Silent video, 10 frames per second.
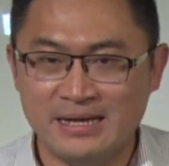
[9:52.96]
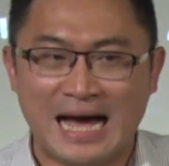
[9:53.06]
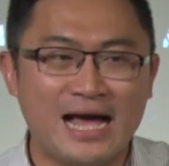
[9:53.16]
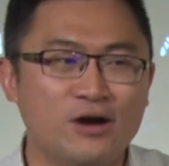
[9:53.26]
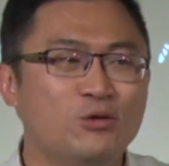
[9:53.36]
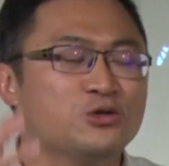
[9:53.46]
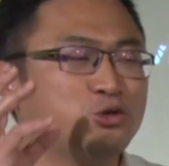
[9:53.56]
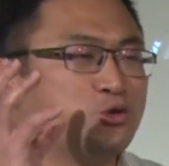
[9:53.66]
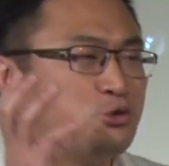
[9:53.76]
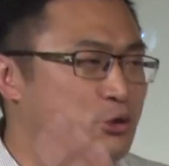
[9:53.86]
他看过
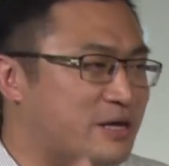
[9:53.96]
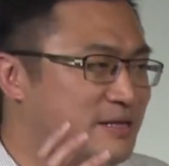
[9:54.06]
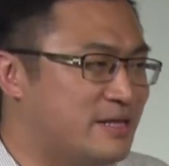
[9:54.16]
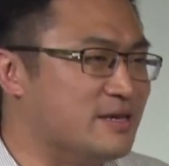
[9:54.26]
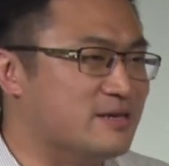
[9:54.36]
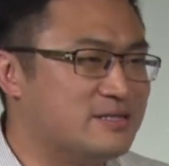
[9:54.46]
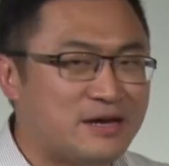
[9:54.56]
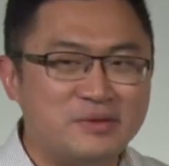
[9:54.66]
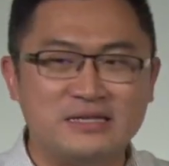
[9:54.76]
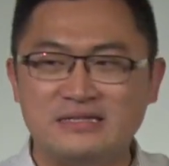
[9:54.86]
权力，上
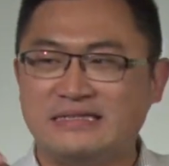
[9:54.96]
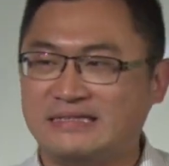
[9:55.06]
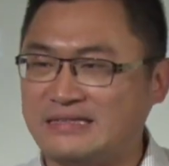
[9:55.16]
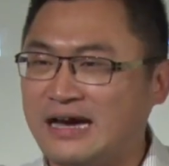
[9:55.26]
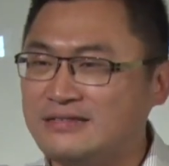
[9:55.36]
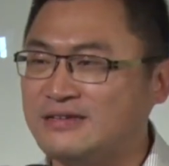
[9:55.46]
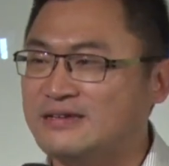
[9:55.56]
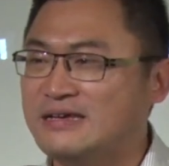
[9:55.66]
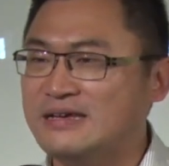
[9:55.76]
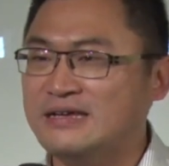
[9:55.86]
面是镶着
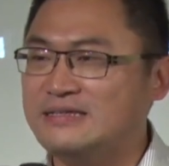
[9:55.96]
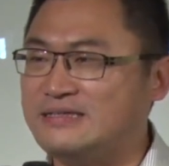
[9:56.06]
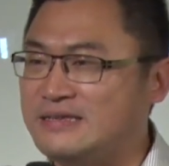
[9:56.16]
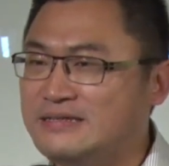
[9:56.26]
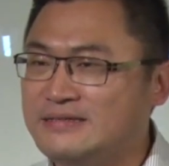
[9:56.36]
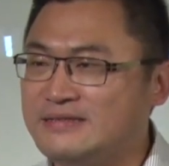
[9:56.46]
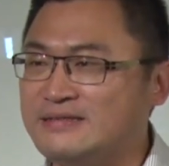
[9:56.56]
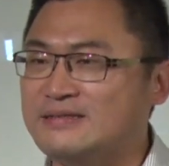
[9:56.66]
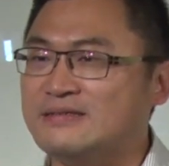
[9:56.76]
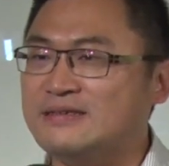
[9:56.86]
金
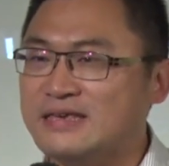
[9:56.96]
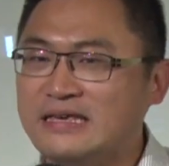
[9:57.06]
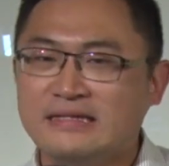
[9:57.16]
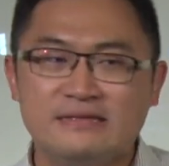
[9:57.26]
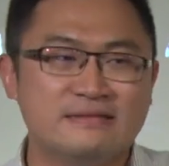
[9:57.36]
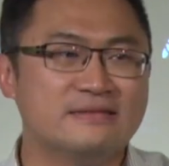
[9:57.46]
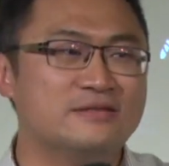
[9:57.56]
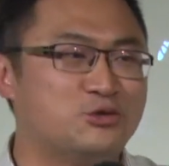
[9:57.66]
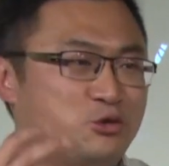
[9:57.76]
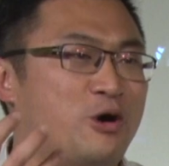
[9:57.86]
子、银子、
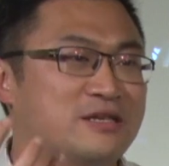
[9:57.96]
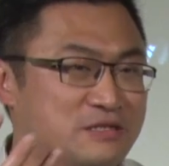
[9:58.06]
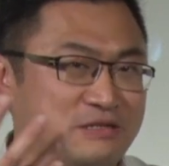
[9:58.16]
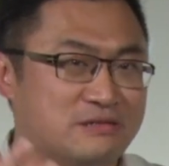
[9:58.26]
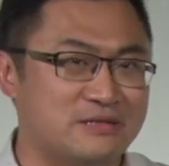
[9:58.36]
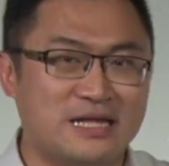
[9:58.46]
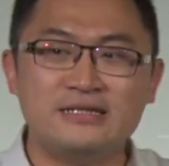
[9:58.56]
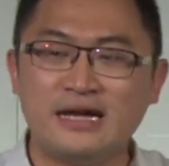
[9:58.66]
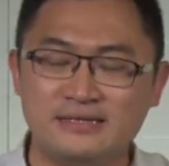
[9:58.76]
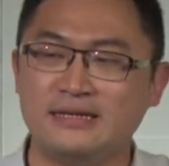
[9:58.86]
钻石的。但
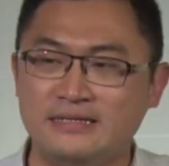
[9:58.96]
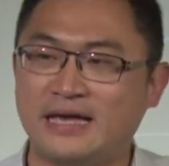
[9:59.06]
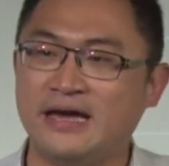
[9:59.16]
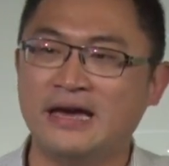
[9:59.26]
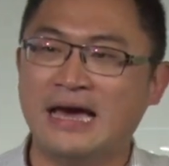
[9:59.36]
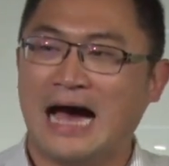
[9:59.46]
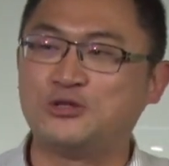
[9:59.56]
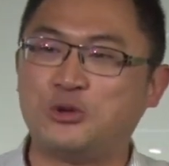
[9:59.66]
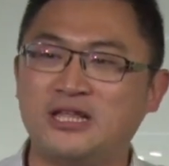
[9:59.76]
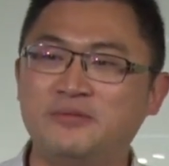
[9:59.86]
他现在，他
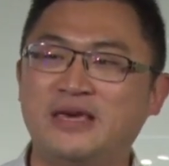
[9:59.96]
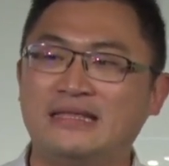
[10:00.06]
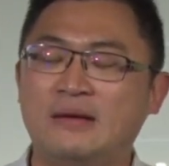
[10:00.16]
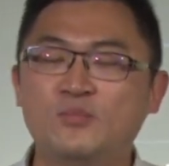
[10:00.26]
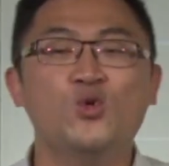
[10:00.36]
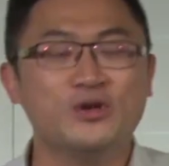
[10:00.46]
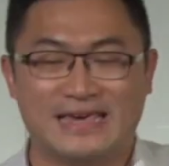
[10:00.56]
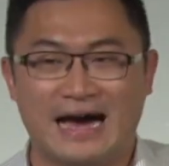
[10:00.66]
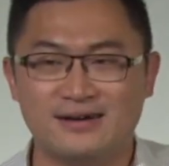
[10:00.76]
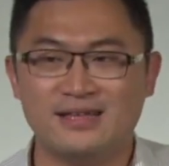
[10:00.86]
坐在那边牧
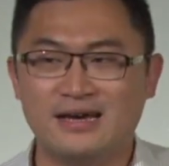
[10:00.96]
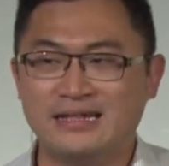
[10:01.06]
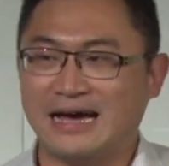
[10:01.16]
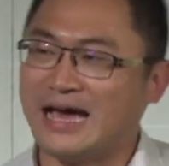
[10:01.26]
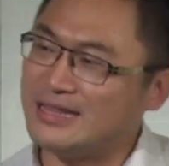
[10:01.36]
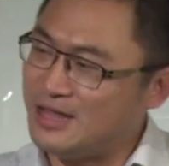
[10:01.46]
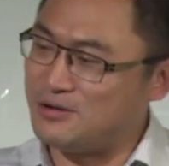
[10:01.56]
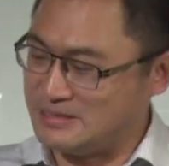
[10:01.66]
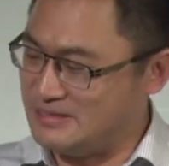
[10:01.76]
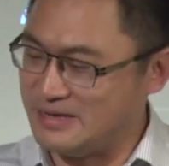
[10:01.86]
羊，他看到
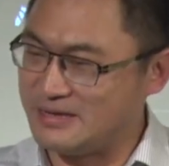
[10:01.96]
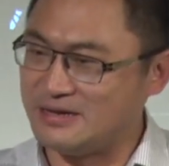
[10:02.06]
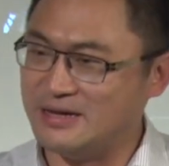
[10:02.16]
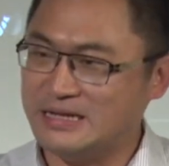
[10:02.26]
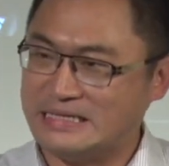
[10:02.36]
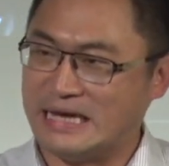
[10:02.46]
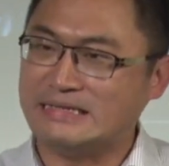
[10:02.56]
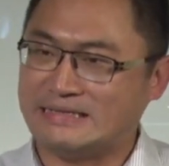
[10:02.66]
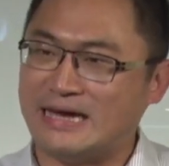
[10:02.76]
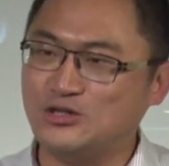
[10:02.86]
的是这个脏
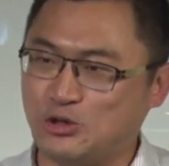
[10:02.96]
脏